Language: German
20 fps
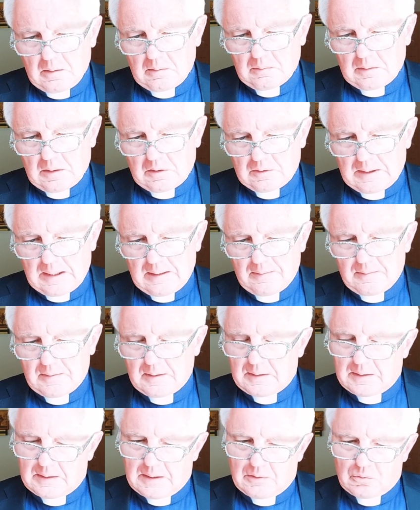Da stellt
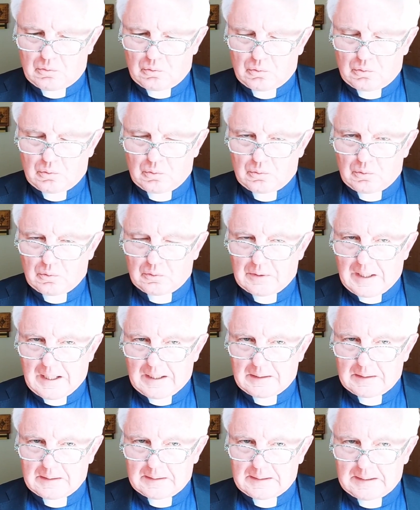sich Jesus
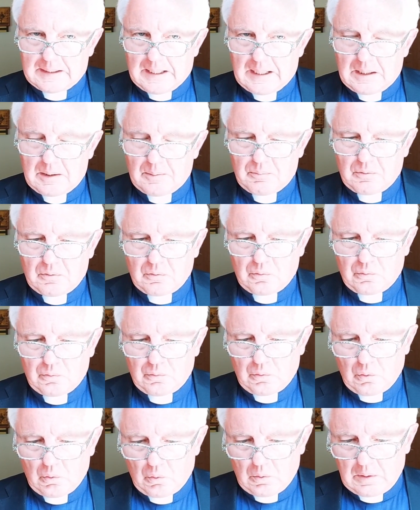sozusagen selbst
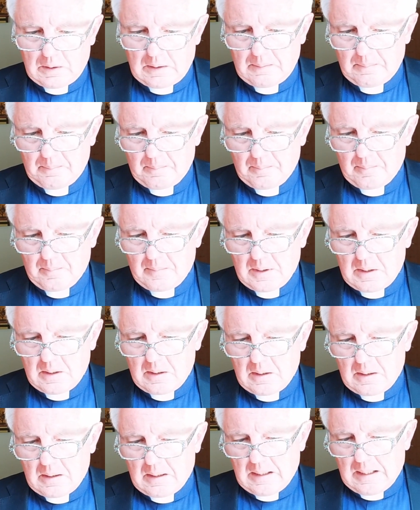vor
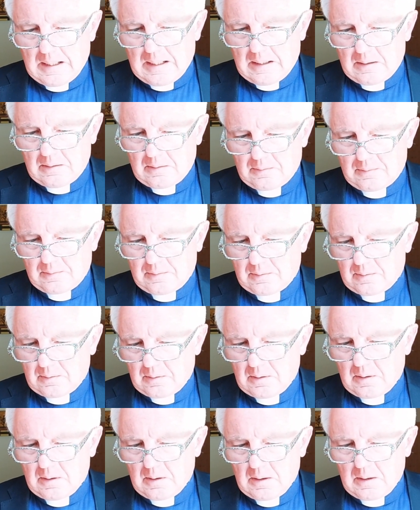als
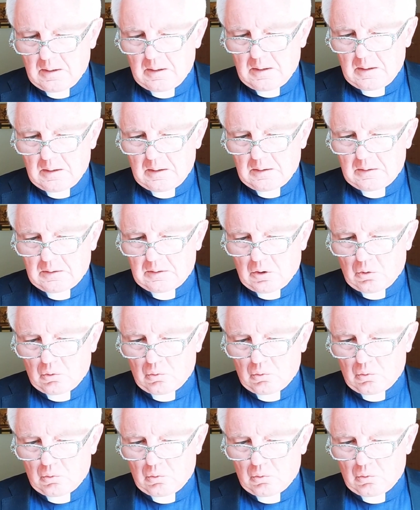der